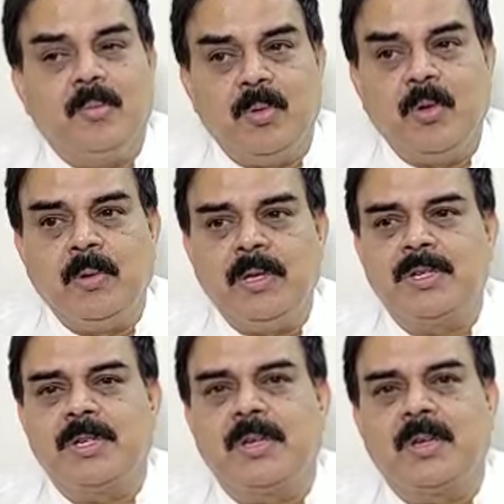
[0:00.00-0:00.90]
భూములు
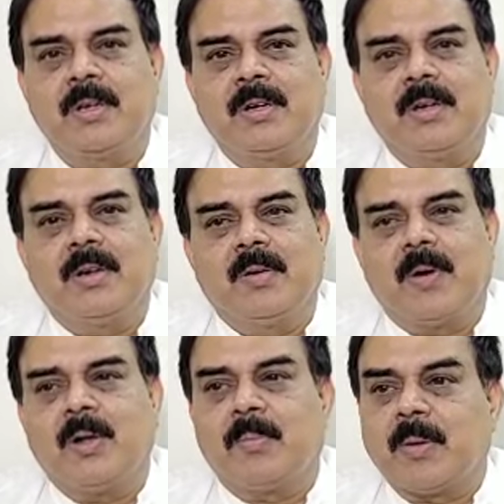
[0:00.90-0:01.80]
ఇచ్చి
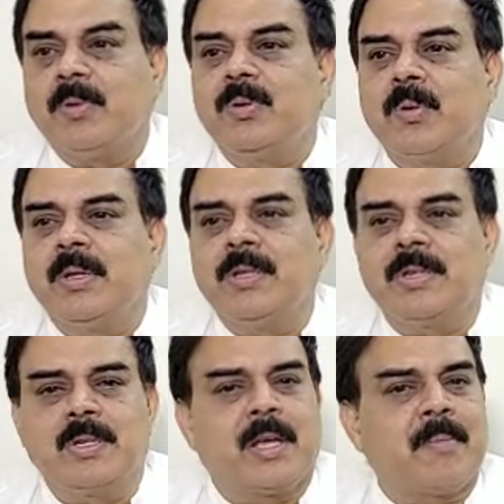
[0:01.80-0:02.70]
వాళ్ళు ప్రభుత్వం నుంచి